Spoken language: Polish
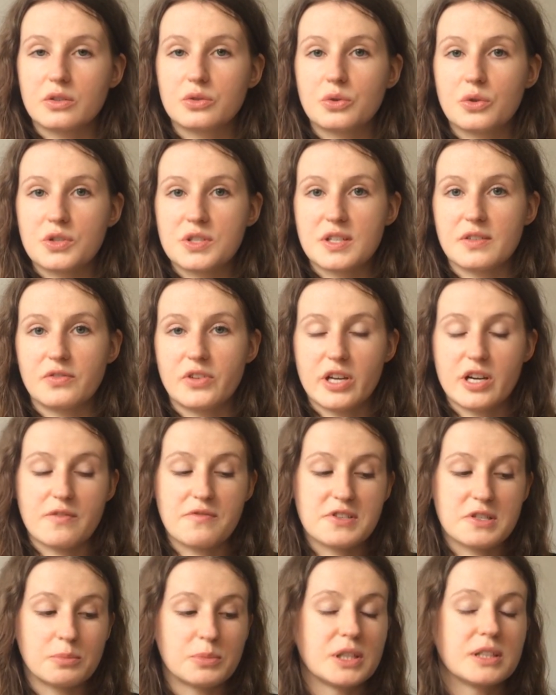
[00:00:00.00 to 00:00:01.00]
który zawiera
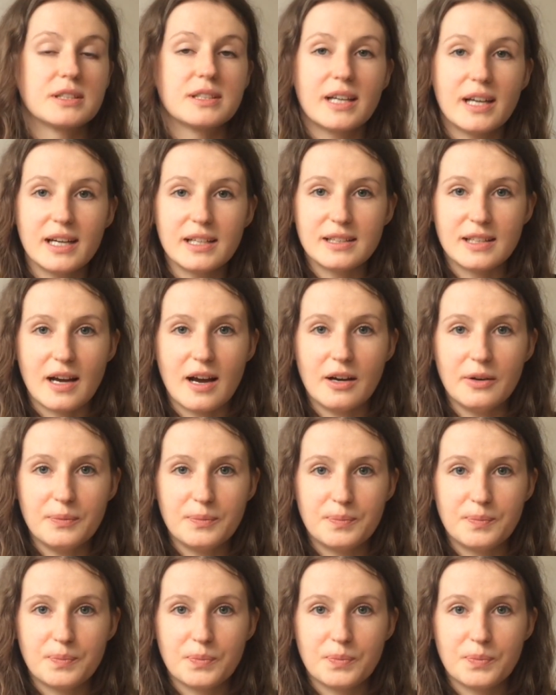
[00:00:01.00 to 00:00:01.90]
w sobie DNA,